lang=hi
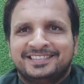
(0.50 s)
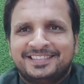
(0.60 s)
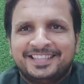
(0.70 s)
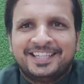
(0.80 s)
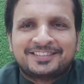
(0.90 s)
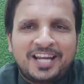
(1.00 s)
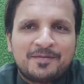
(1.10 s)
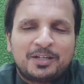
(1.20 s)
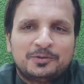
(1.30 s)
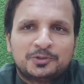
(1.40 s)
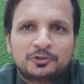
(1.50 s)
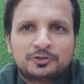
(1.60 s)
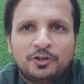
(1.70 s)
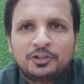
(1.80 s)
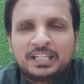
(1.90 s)
जी अस्सलाम वालेकुम
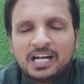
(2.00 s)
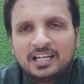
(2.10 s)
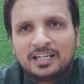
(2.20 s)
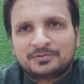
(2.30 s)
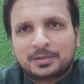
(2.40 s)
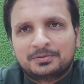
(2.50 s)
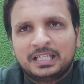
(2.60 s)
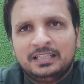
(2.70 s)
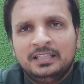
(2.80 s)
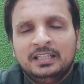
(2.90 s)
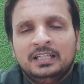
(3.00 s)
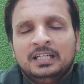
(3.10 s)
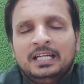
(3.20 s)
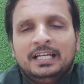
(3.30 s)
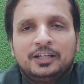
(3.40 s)
दोस्तों क्या हाल है हम सबके
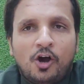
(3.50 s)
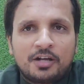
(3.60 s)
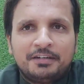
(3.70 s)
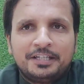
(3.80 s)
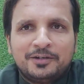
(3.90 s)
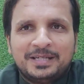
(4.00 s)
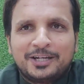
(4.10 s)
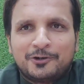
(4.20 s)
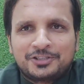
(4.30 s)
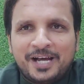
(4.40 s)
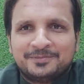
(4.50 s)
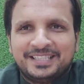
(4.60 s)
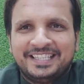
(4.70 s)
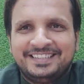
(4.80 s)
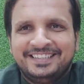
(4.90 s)
एक और वीडियो में खुश
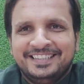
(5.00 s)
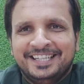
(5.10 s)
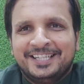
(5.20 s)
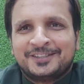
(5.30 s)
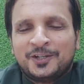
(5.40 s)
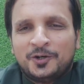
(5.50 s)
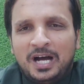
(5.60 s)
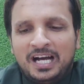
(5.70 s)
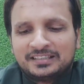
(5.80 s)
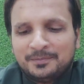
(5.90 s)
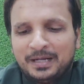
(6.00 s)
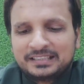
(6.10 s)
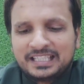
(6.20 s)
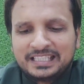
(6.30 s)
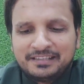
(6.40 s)
आमदीद तो आज हम
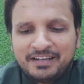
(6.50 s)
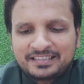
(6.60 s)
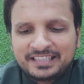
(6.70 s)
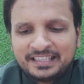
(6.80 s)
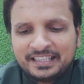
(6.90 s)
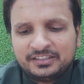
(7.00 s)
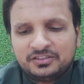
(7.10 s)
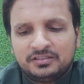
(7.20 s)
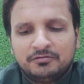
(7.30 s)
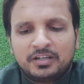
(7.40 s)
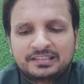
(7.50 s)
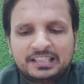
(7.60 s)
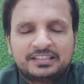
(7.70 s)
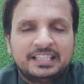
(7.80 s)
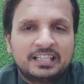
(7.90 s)
बात कर रहे हैं वेस्ट इंडीज़
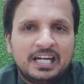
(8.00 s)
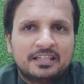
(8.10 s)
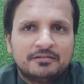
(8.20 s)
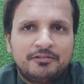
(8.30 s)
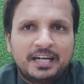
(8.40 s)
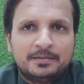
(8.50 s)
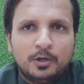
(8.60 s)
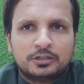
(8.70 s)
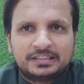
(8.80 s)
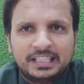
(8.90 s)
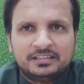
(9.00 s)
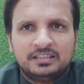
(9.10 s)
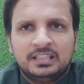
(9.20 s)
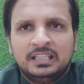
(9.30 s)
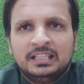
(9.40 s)
वर्सेस इंग्लैंड वाइट बॉल सीरीज़
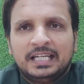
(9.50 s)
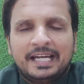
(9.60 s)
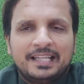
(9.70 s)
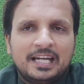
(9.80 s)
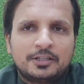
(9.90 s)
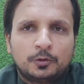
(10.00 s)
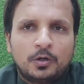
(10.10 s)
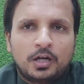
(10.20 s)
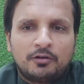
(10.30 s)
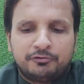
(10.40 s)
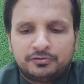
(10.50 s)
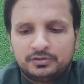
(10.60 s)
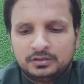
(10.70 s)
इंग्लैंड टूर ऑफ